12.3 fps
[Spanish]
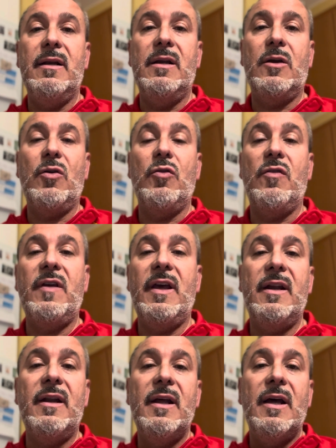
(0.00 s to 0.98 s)

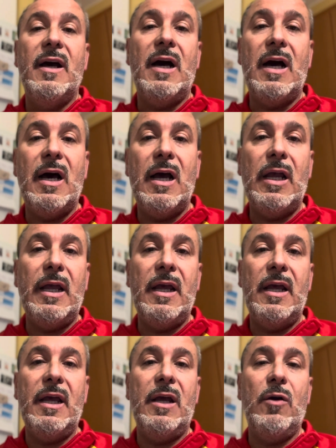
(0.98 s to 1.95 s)
conocer a
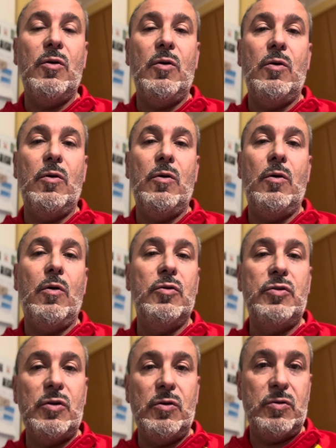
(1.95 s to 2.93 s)
eh,
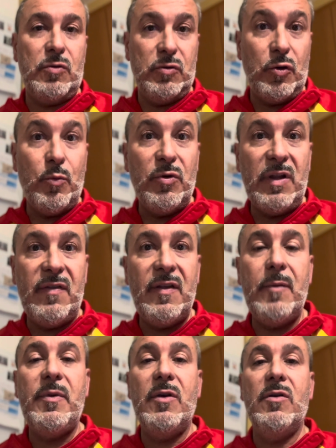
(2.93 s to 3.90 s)
otros, otros
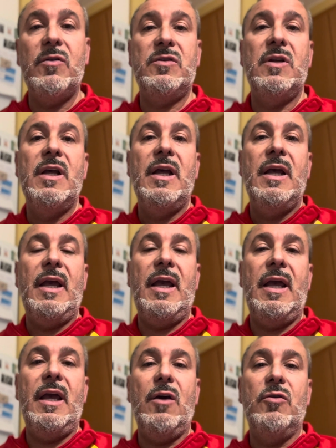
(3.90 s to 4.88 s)
municipios,
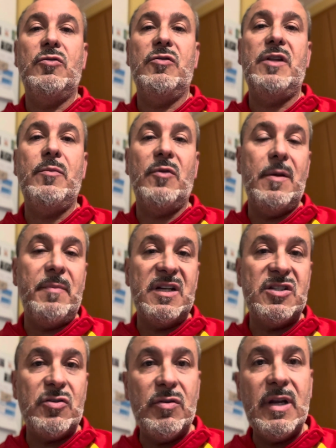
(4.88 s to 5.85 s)
eh, otro tipo de
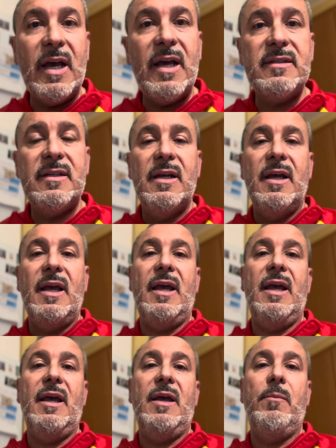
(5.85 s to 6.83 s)
personas,
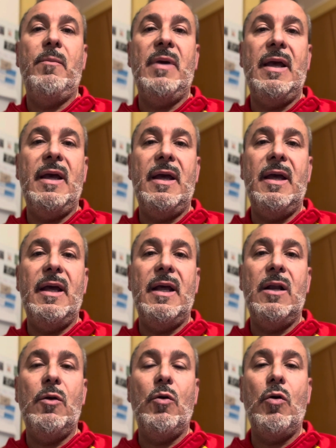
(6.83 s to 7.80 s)

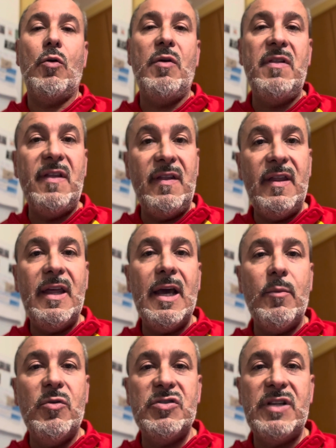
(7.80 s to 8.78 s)
eh, luego
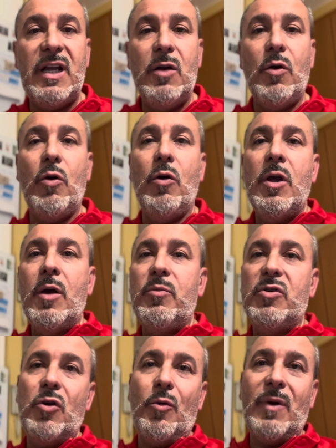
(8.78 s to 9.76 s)
coincidíamos y luego
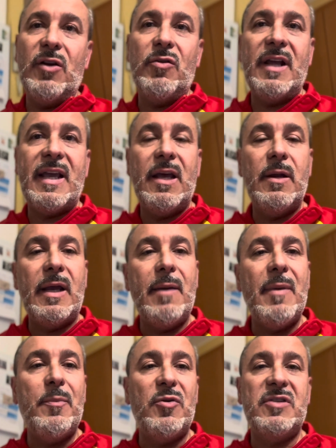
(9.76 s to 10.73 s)
pues los valores que,
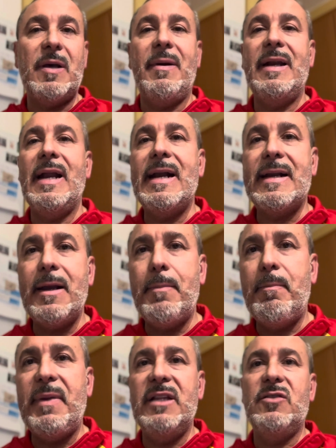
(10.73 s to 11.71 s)
me aportaban eran
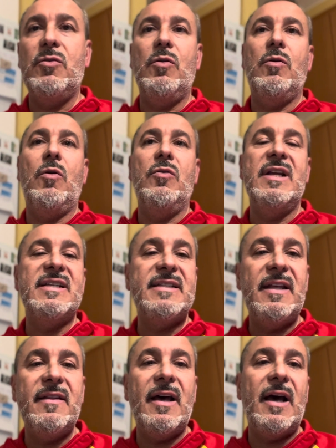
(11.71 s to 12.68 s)
respeto,
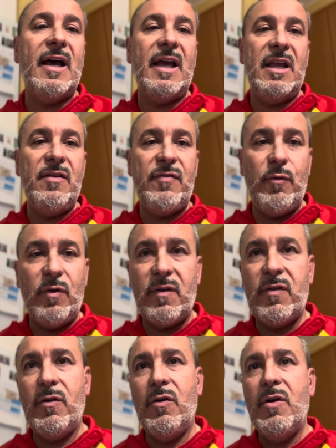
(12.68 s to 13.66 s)
honestidad,
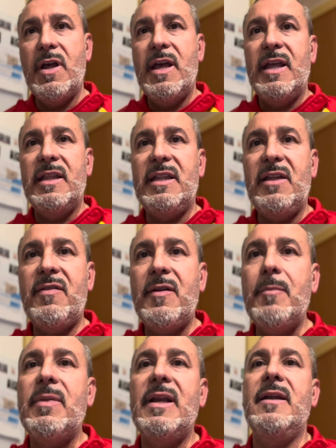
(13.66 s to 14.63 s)
esfuerzo,
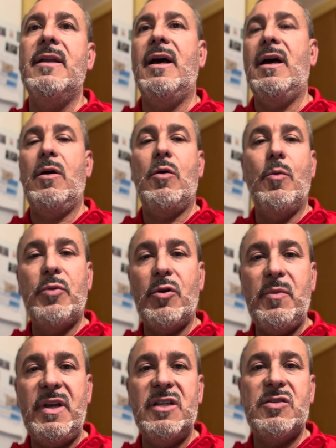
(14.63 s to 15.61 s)
disciplina,
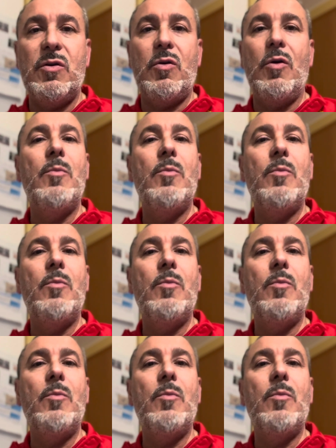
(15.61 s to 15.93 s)
compromiso,